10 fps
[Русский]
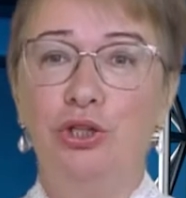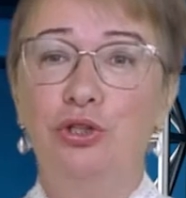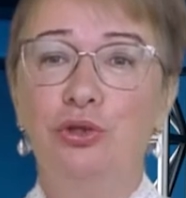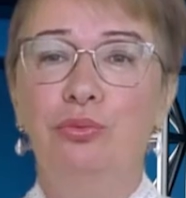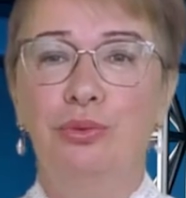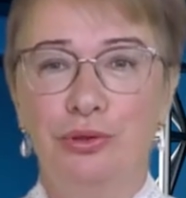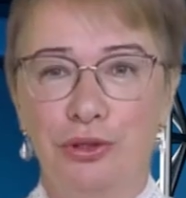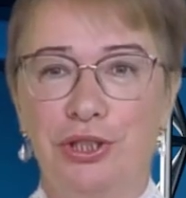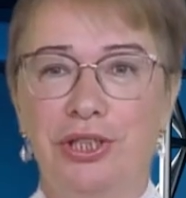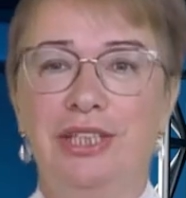еще
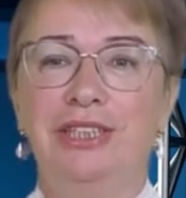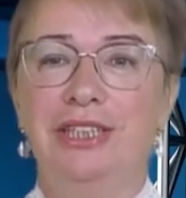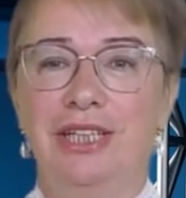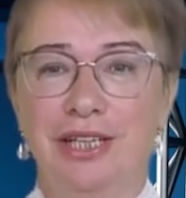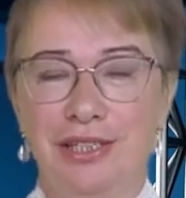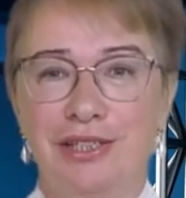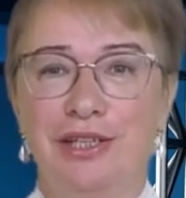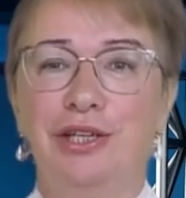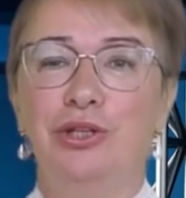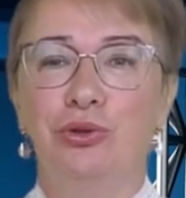больше интересной
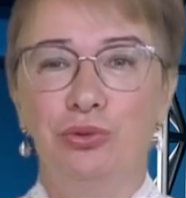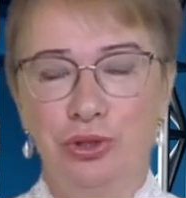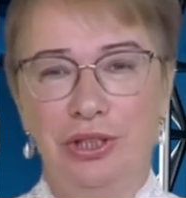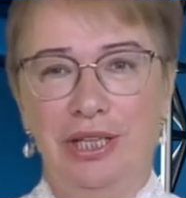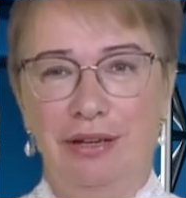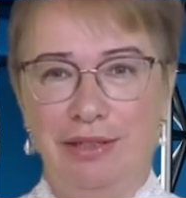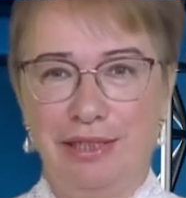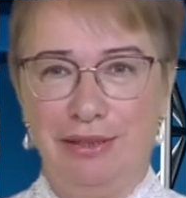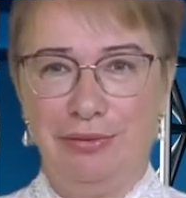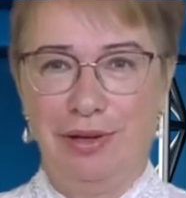и нужной для вас
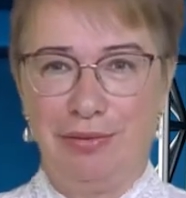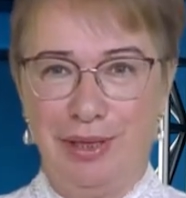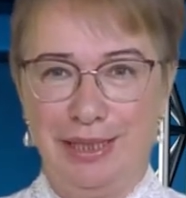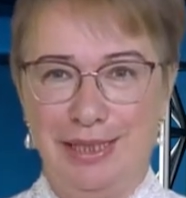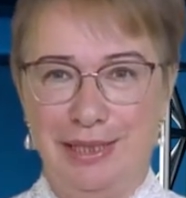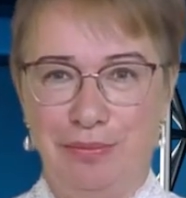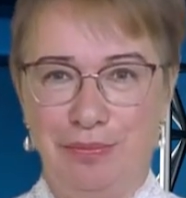информации.